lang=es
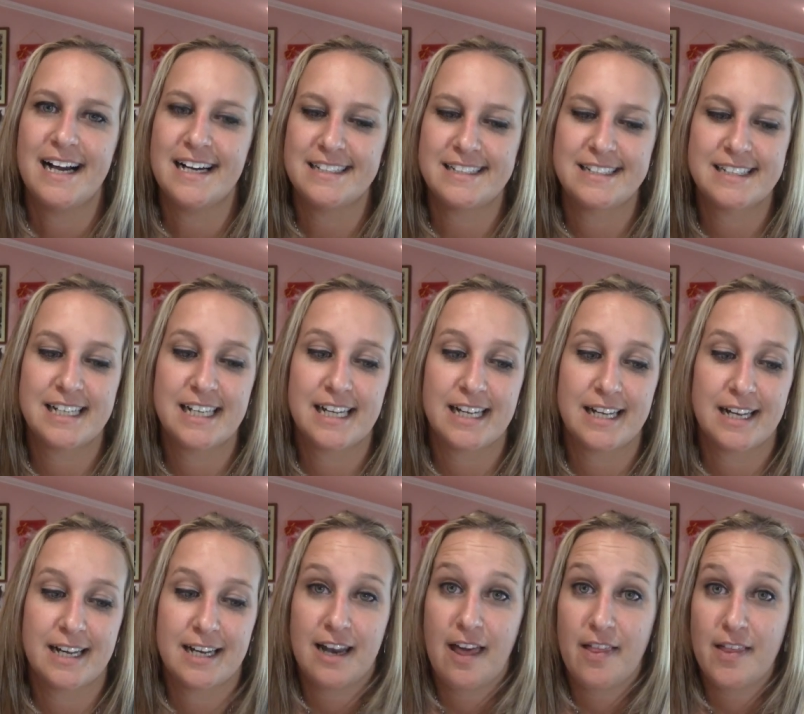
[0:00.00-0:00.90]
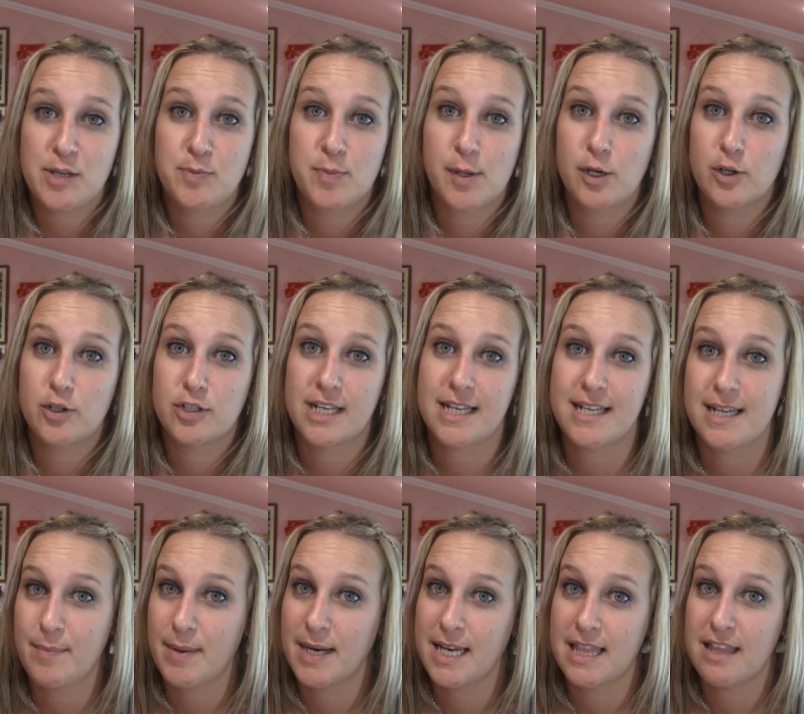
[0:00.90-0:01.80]
Así que nada, espero que os
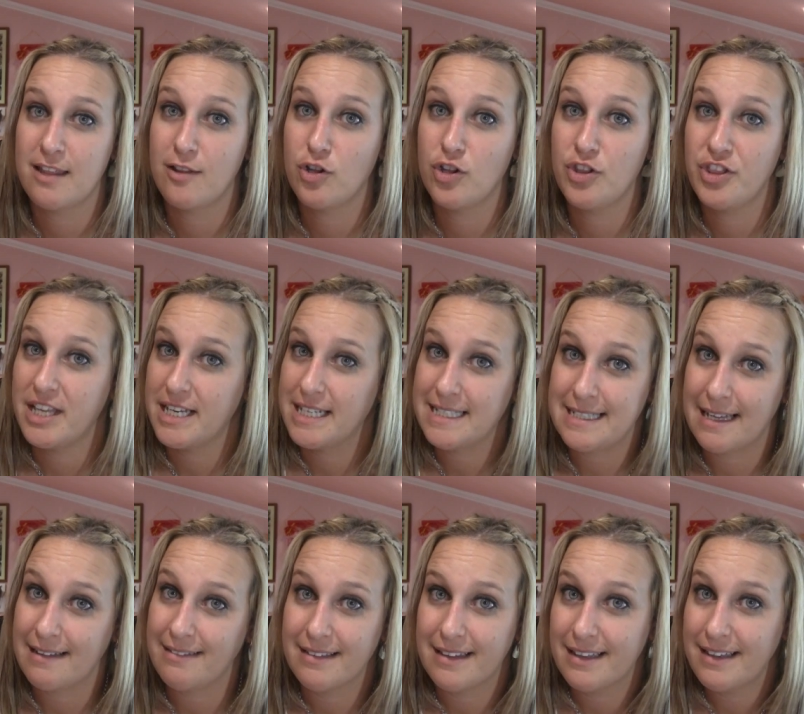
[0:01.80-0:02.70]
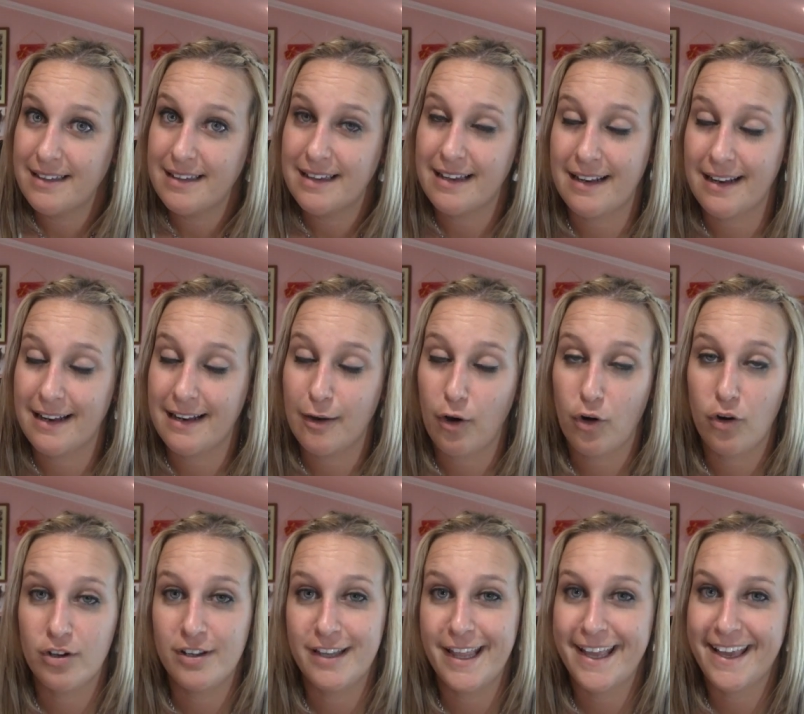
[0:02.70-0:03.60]
haya parecido interesante el
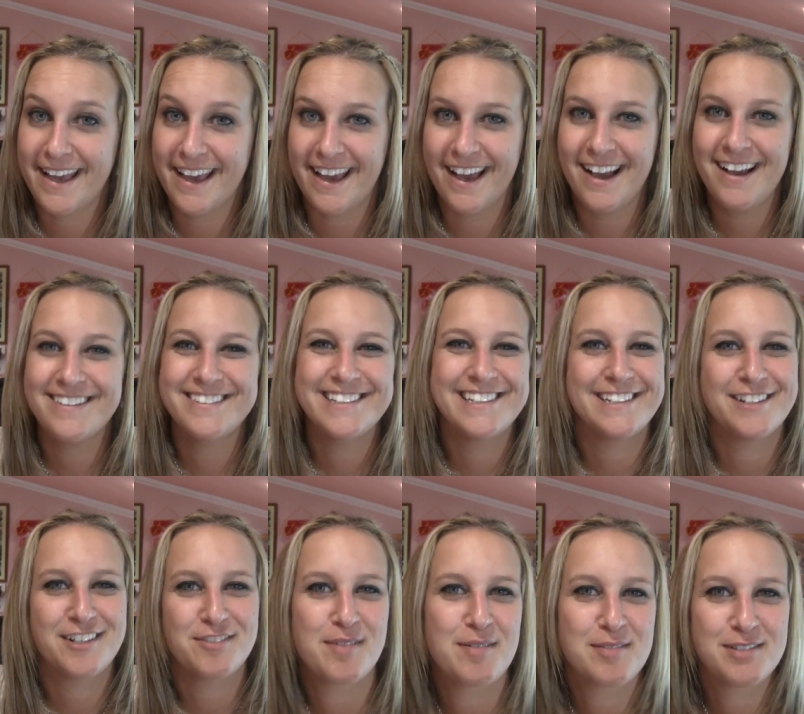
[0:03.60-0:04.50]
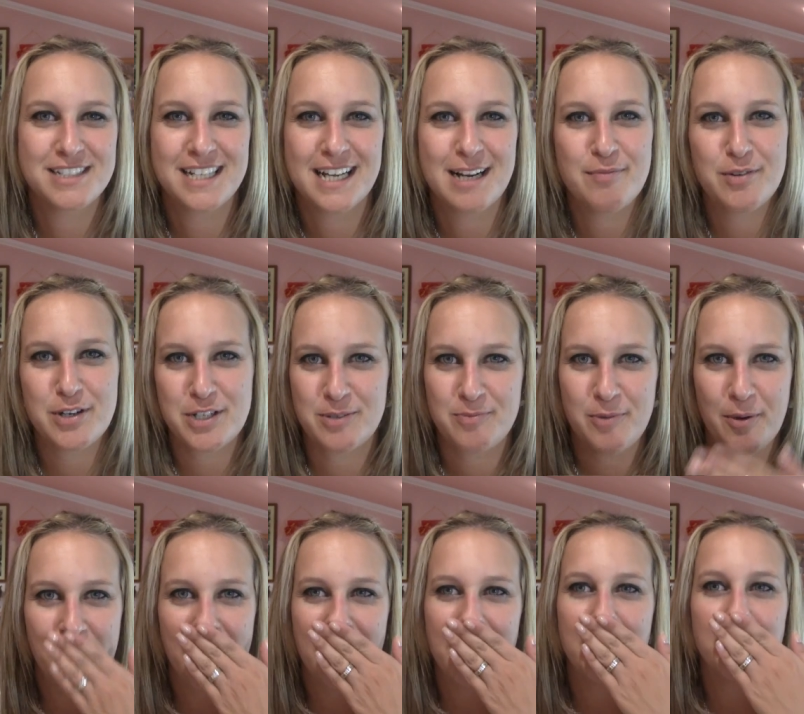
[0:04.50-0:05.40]
haul de Ikea y nos vemos en el
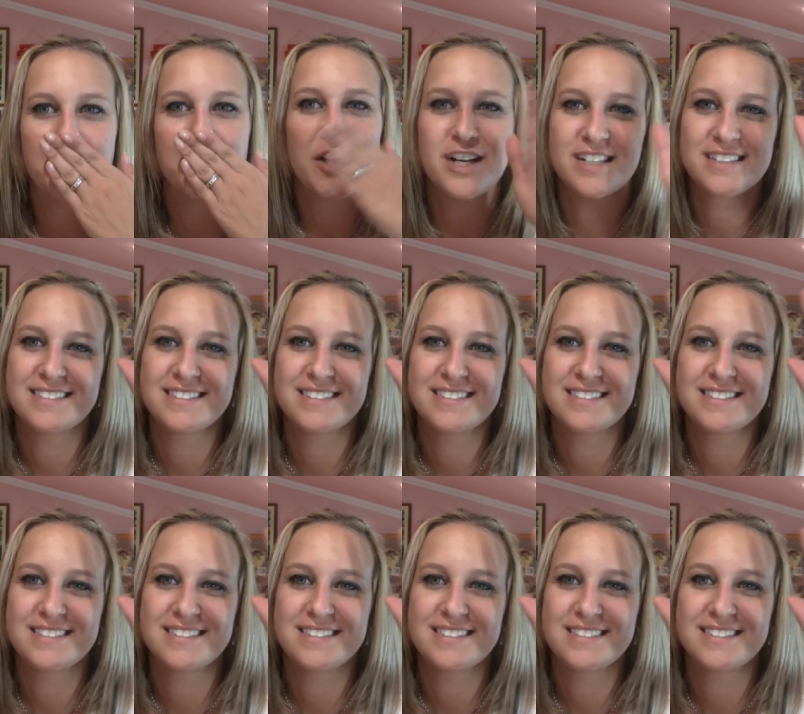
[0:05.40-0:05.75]
próximo vídeo.